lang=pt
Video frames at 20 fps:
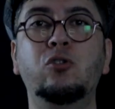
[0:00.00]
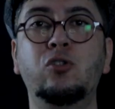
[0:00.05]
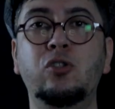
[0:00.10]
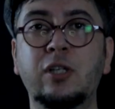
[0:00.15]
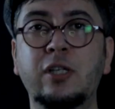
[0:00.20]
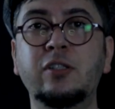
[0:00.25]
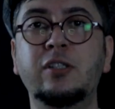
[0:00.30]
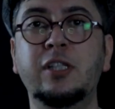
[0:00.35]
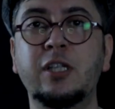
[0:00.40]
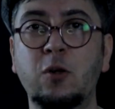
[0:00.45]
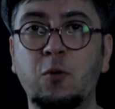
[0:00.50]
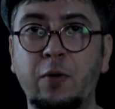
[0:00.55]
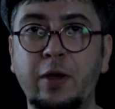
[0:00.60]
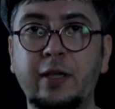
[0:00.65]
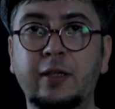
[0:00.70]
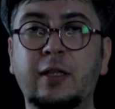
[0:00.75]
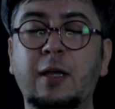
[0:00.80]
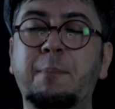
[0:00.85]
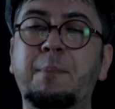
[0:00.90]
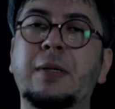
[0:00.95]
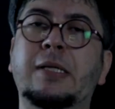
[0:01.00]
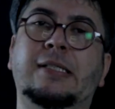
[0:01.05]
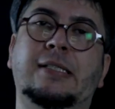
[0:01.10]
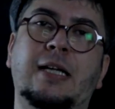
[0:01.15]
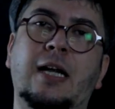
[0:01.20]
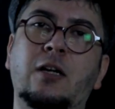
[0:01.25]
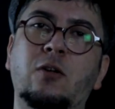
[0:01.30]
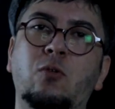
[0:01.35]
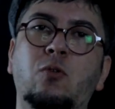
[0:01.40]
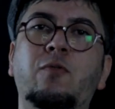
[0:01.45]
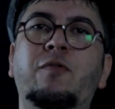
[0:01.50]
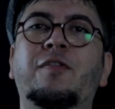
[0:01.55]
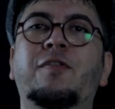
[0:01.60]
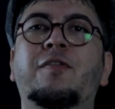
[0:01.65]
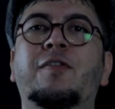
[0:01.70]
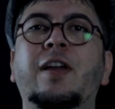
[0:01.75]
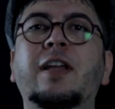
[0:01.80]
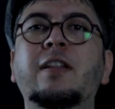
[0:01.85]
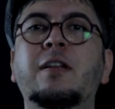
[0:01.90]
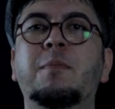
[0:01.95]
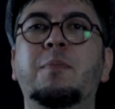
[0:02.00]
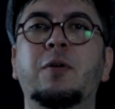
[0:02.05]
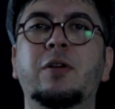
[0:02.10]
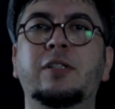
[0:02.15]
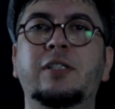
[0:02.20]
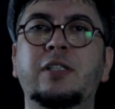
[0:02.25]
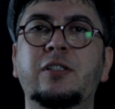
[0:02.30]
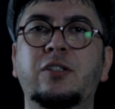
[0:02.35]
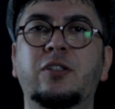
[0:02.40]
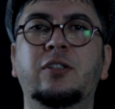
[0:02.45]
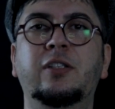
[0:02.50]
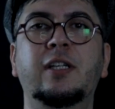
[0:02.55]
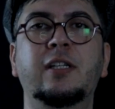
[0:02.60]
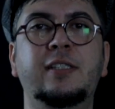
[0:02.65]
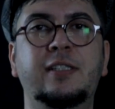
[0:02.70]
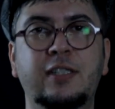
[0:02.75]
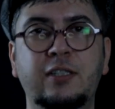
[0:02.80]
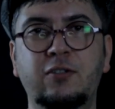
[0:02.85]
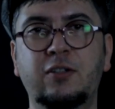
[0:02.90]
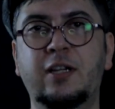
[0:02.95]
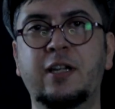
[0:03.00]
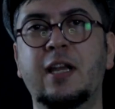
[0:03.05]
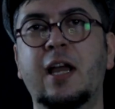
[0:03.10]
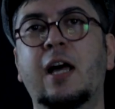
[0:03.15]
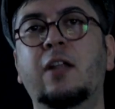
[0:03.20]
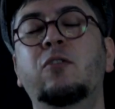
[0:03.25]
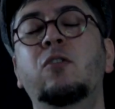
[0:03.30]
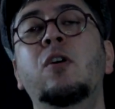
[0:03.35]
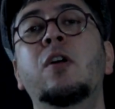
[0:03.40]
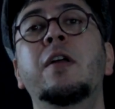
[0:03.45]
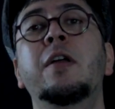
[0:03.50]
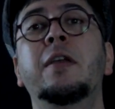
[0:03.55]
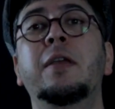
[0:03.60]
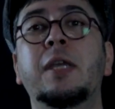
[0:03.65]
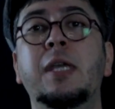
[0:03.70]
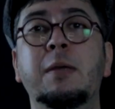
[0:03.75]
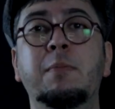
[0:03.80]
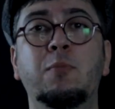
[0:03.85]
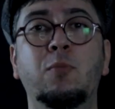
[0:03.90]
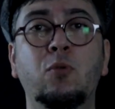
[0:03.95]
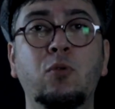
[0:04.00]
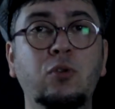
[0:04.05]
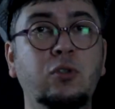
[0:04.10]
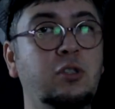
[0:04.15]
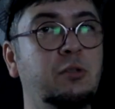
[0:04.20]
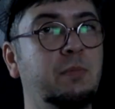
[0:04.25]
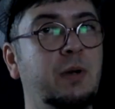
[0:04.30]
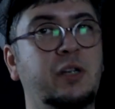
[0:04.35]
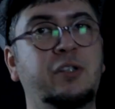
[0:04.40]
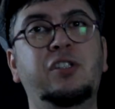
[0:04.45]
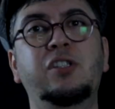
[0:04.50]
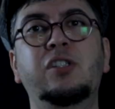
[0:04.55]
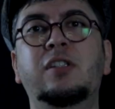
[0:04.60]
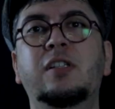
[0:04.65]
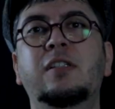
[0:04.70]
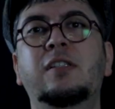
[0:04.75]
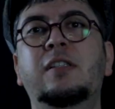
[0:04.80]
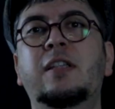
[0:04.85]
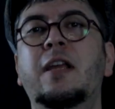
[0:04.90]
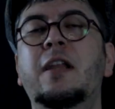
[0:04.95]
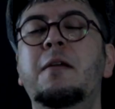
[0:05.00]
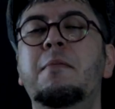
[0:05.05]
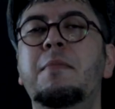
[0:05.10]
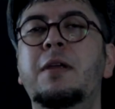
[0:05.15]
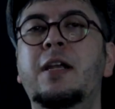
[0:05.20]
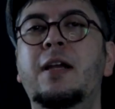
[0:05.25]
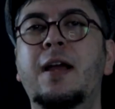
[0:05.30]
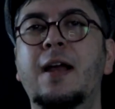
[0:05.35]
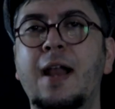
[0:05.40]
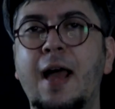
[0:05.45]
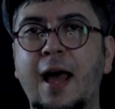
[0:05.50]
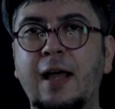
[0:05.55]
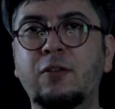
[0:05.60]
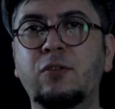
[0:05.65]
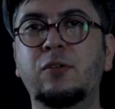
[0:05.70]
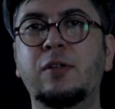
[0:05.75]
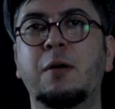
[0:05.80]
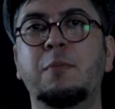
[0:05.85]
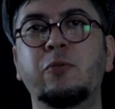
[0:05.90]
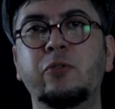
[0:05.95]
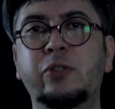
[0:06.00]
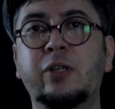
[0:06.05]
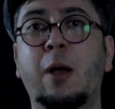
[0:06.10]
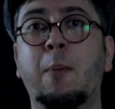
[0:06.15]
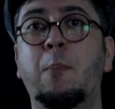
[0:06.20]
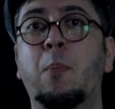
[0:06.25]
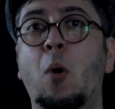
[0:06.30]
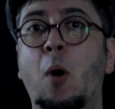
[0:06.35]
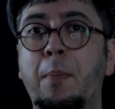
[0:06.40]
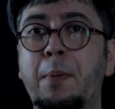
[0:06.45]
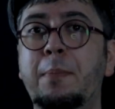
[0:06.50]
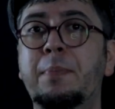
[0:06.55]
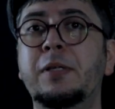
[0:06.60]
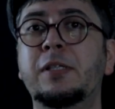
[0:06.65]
dos anos 50, apesar do Fender Precision ter sido criado e muitos baixistas terem migrado na música pop,